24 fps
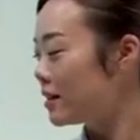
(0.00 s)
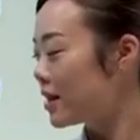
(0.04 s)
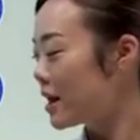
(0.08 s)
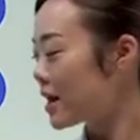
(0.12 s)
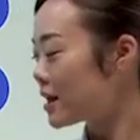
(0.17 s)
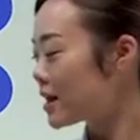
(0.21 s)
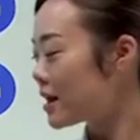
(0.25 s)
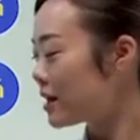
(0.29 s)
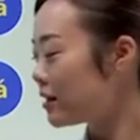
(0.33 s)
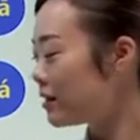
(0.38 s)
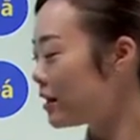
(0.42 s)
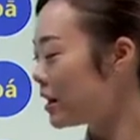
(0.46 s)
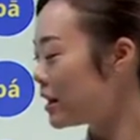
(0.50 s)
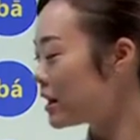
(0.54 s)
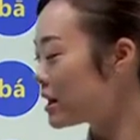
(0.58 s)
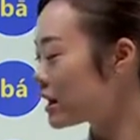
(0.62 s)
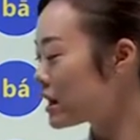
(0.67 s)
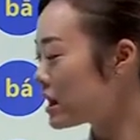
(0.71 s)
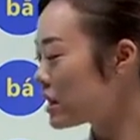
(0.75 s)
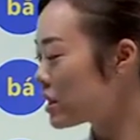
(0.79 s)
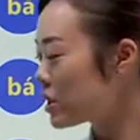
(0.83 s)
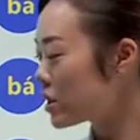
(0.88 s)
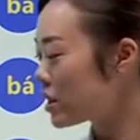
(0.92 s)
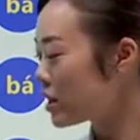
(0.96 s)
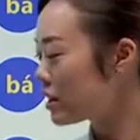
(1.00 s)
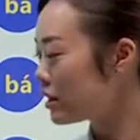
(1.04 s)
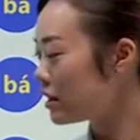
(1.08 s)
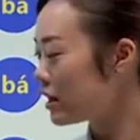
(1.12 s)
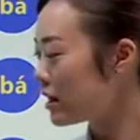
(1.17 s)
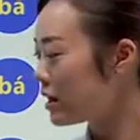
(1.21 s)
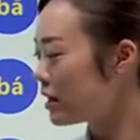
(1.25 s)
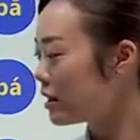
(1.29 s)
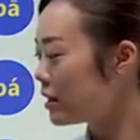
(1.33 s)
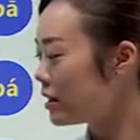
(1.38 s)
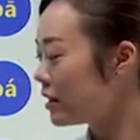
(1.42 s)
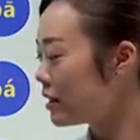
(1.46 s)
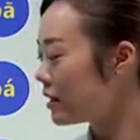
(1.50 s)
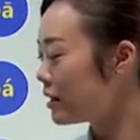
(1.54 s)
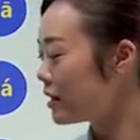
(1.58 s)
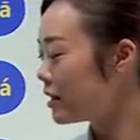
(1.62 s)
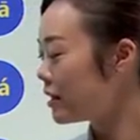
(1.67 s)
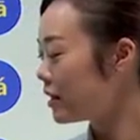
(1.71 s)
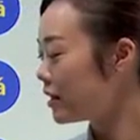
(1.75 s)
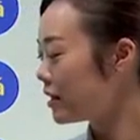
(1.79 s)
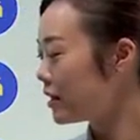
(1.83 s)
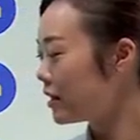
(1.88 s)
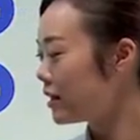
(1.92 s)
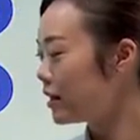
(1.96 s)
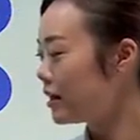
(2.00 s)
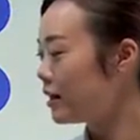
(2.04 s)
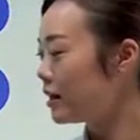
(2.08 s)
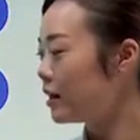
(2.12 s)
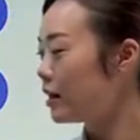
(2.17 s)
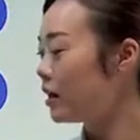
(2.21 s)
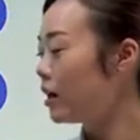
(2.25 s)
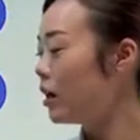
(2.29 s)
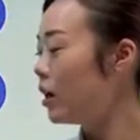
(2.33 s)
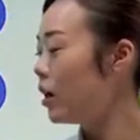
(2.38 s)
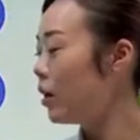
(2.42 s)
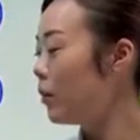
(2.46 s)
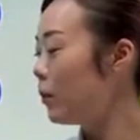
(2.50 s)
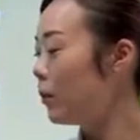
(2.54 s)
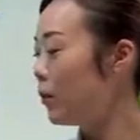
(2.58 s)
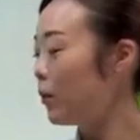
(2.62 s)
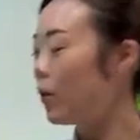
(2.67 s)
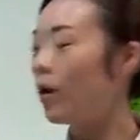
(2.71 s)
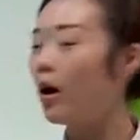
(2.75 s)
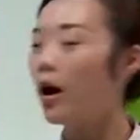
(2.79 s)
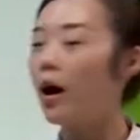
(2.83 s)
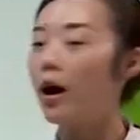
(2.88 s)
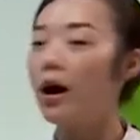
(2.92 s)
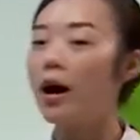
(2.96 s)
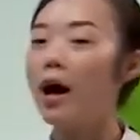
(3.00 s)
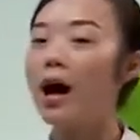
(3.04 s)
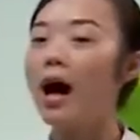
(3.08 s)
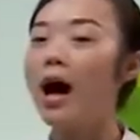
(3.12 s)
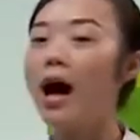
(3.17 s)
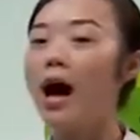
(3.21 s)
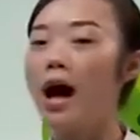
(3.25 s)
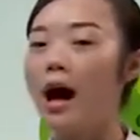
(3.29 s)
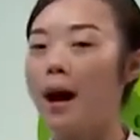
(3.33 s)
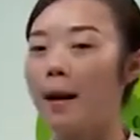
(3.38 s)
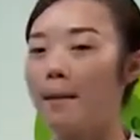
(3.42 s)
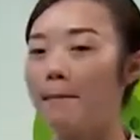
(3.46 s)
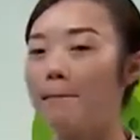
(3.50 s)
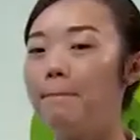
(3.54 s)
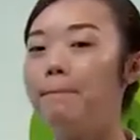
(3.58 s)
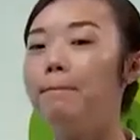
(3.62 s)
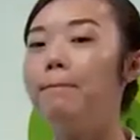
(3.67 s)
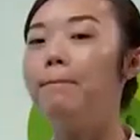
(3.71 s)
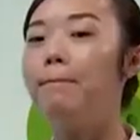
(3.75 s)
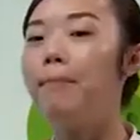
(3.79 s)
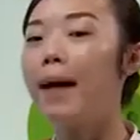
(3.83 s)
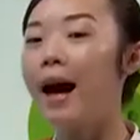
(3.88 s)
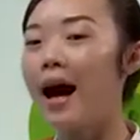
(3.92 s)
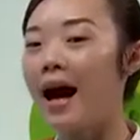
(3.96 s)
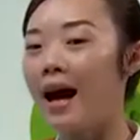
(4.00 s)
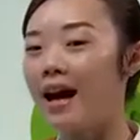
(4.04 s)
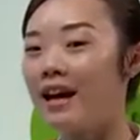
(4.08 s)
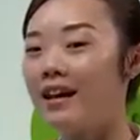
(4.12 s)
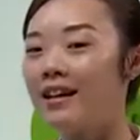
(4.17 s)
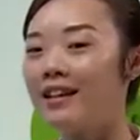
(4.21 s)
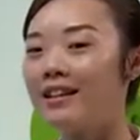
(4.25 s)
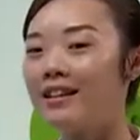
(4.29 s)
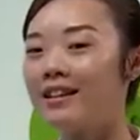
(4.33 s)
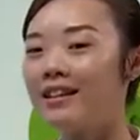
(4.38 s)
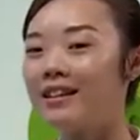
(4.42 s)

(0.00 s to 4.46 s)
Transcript: 加上第四声呢，嗯，不啊，爸，